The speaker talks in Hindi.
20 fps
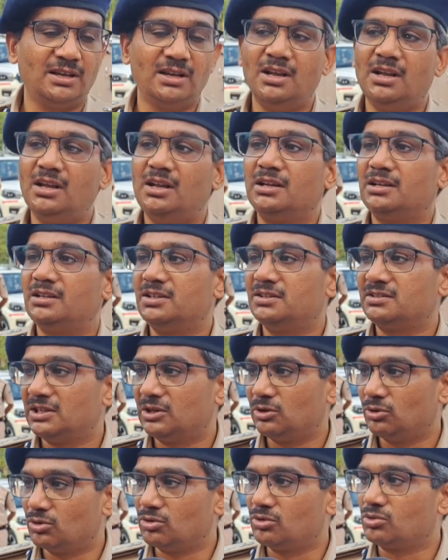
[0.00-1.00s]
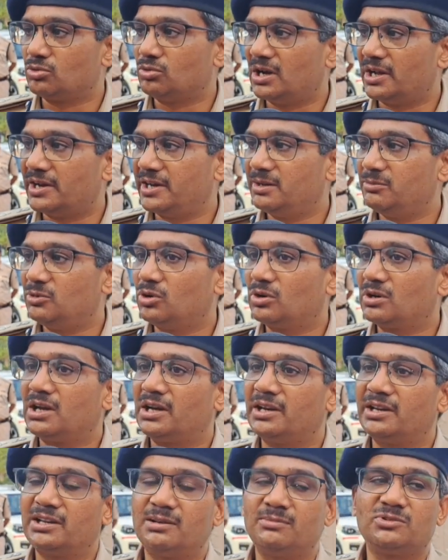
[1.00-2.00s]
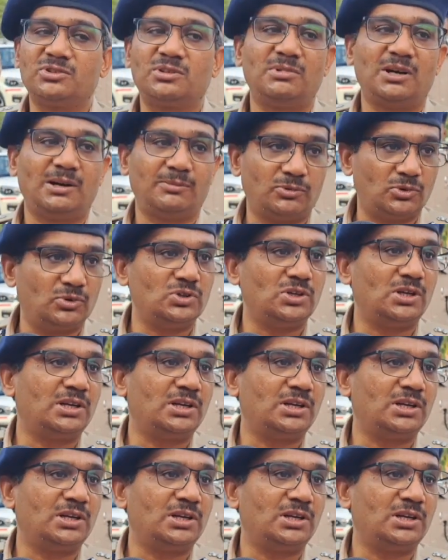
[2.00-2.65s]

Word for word: कि जिससे लोगों को आने में और कार्यक्रम समाप्त हो